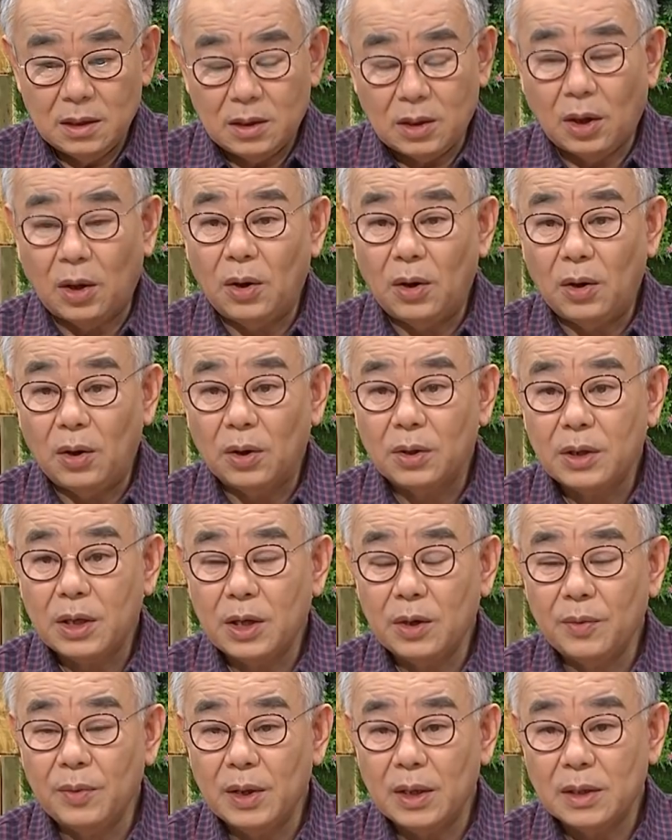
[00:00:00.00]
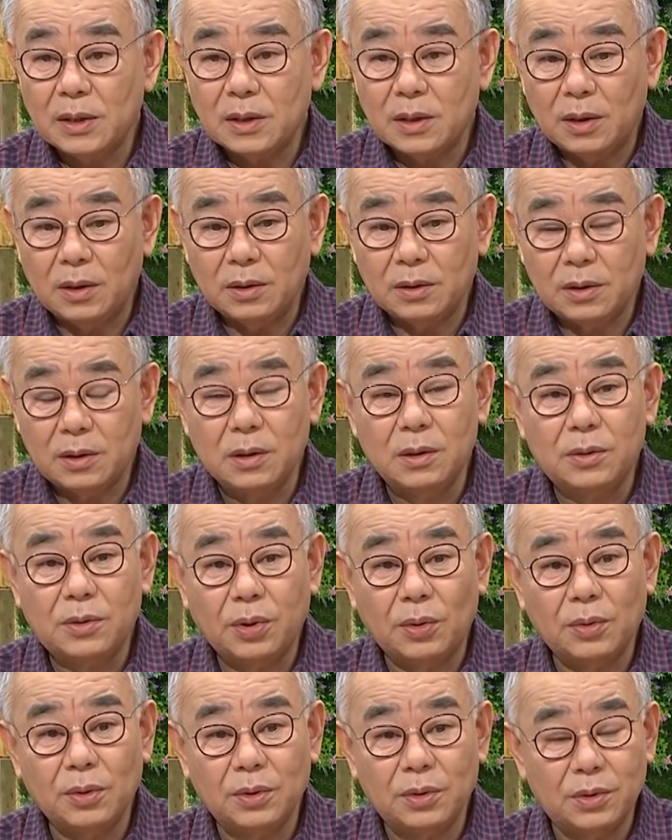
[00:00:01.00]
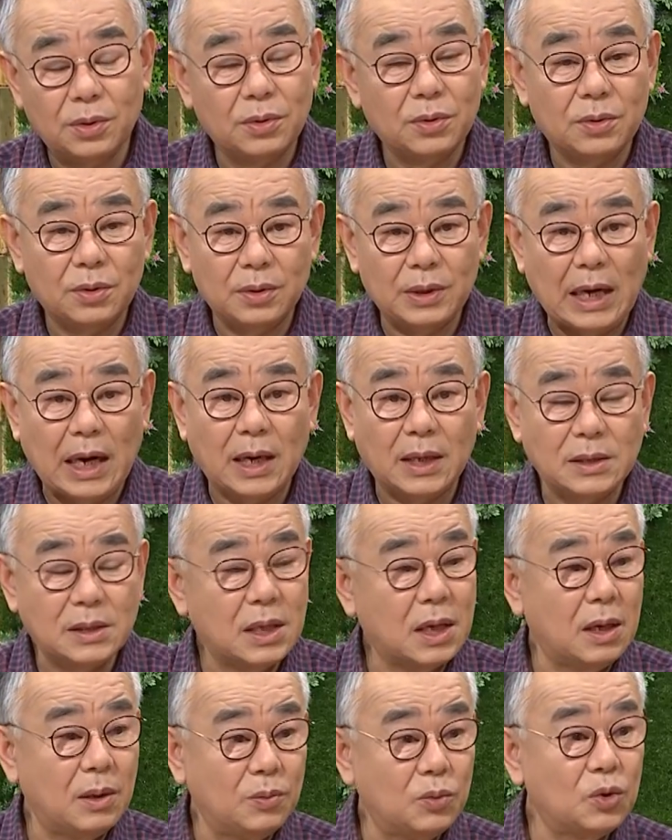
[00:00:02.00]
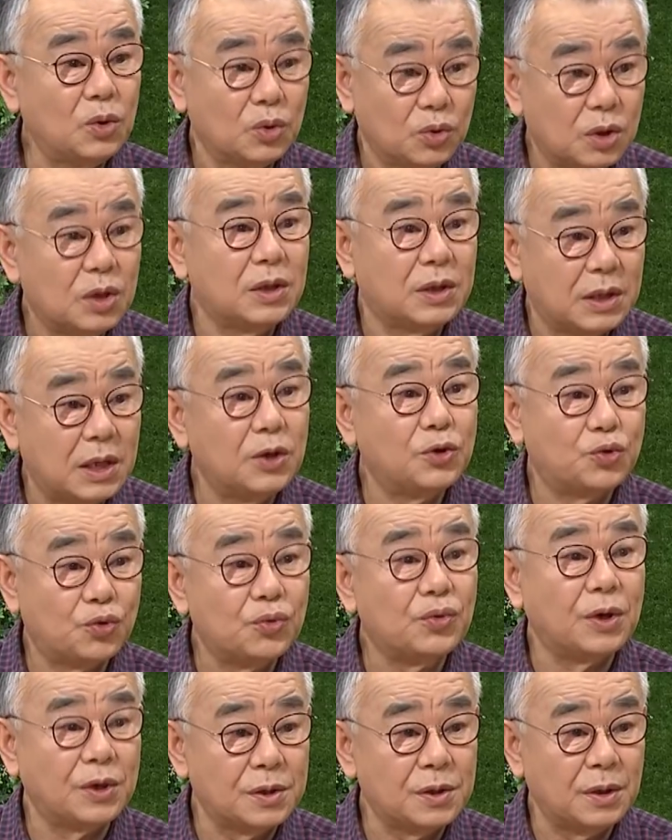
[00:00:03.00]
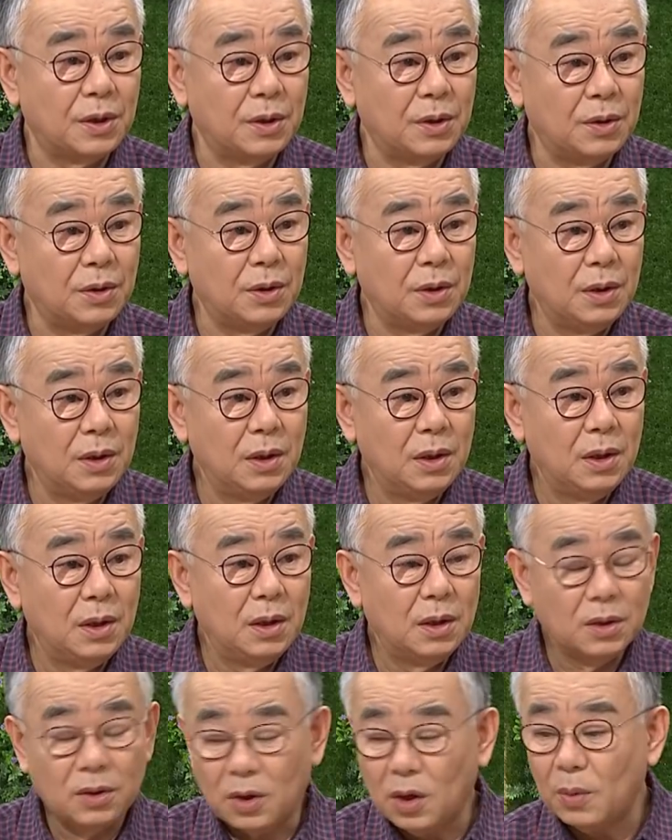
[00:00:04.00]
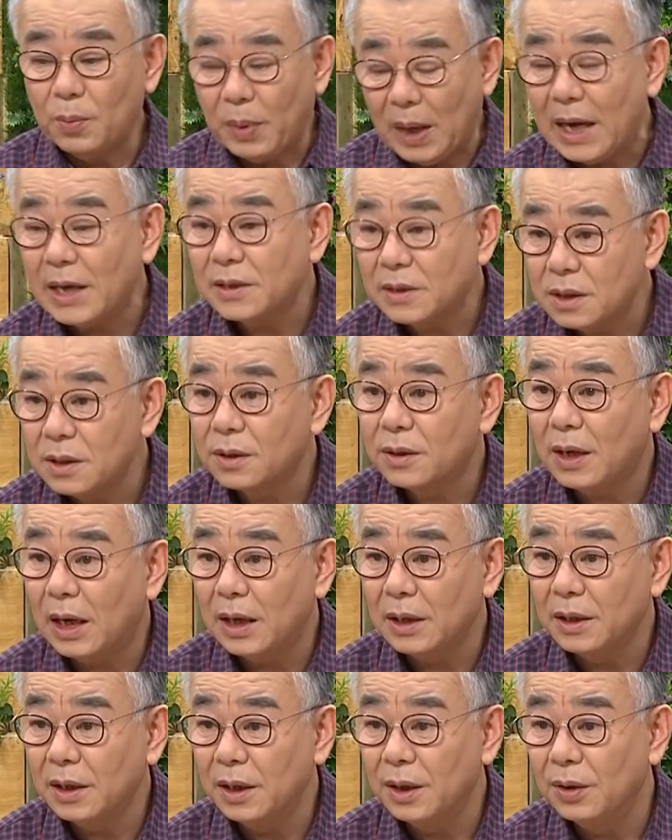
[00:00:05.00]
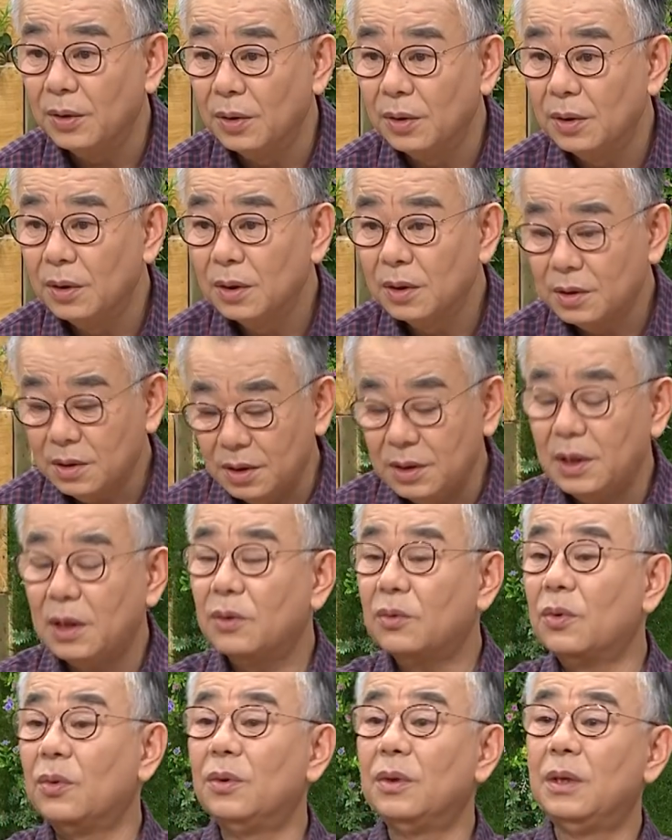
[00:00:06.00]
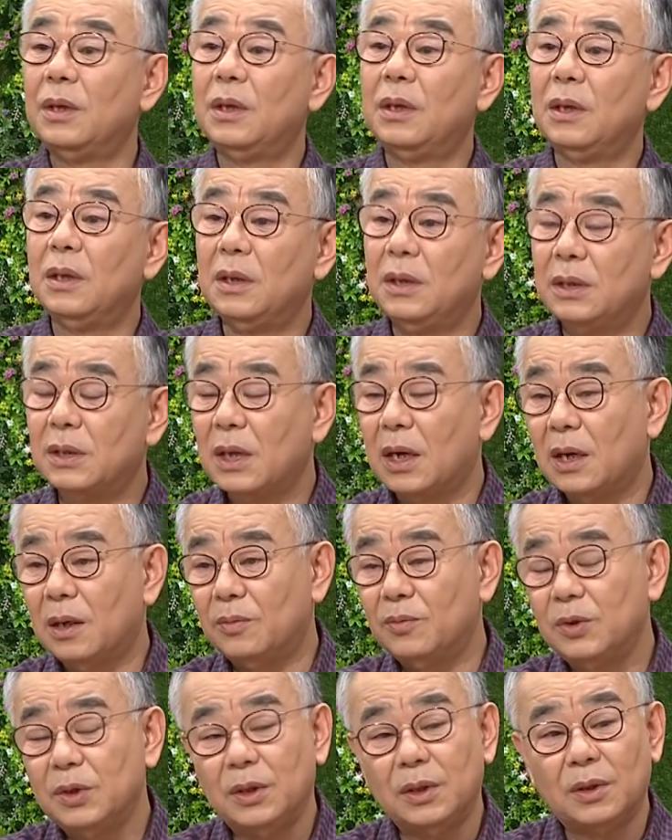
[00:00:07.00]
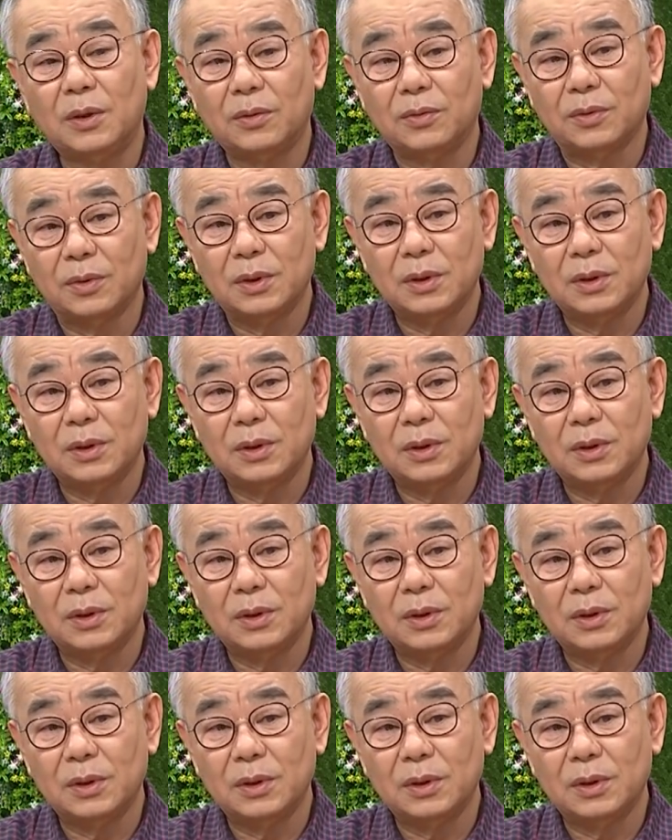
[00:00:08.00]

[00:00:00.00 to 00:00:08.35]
더 얻기 위해서 들통을 들고 나간 사람은 그때 죽었어요. 음. 그걸 봤을 거 아니에요. 근데 또이이 사람은 이러고